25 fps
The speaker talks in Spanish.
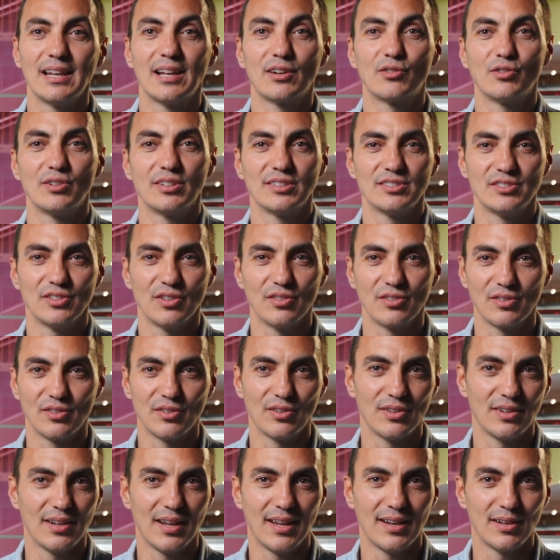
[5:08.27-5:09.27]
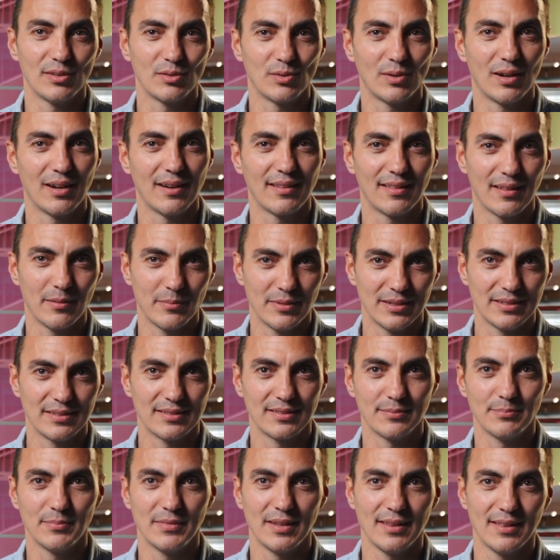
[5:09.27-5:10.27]
la conexión con la naturaleza
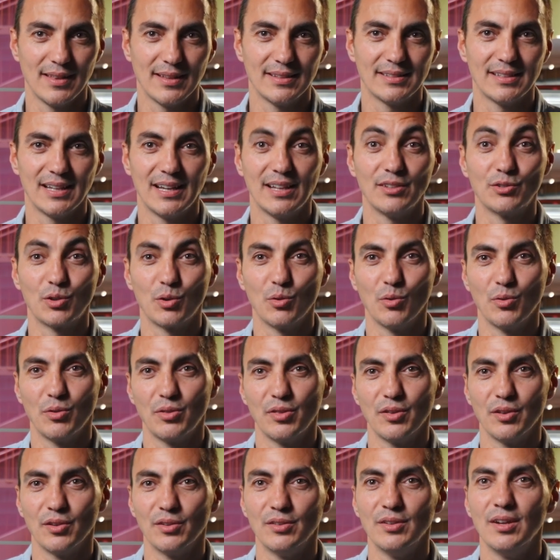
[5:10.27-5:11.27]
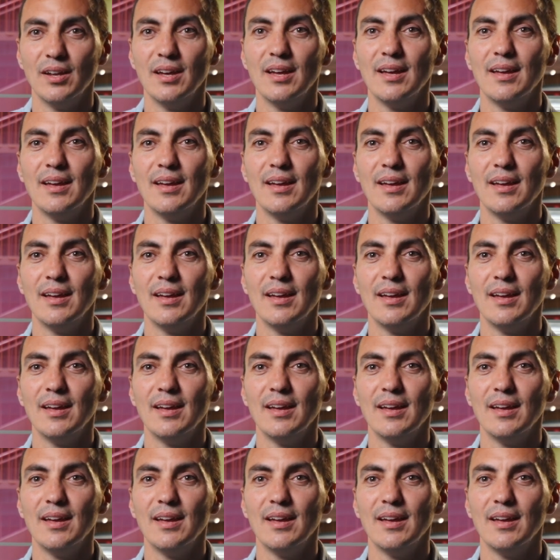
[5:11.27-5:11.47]
mediante la introducción